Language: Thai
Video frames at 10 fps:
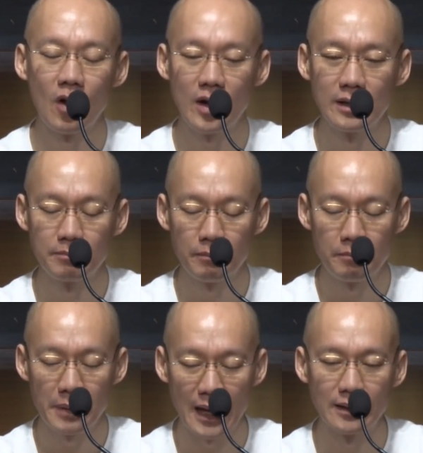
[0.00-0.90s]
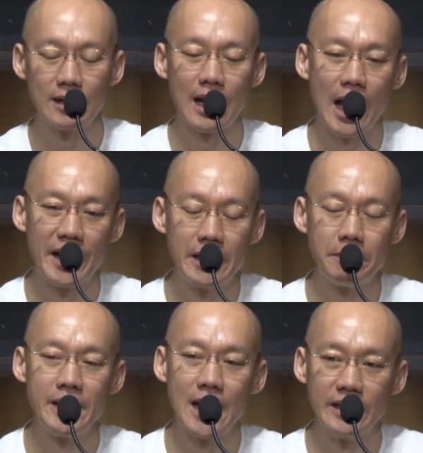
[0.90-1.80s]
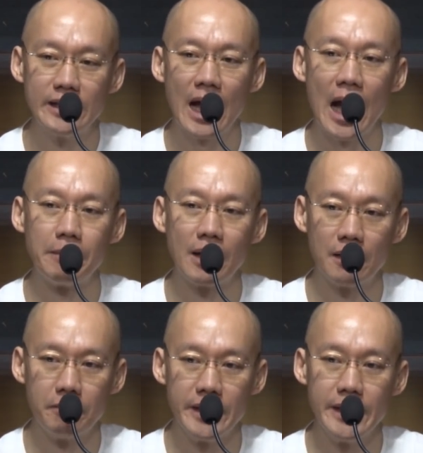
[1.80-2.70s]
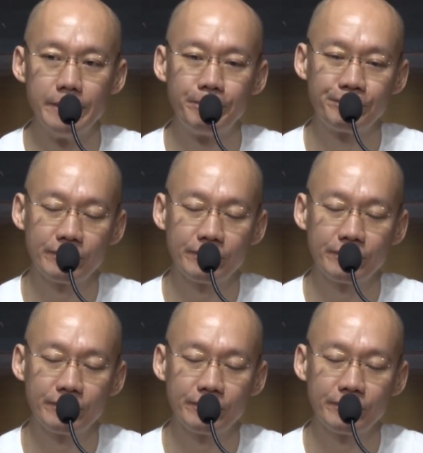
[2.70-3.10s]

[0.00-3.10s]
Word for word: ตอนปรารถนาเนี่ยเป็นอธิษฐานบารมี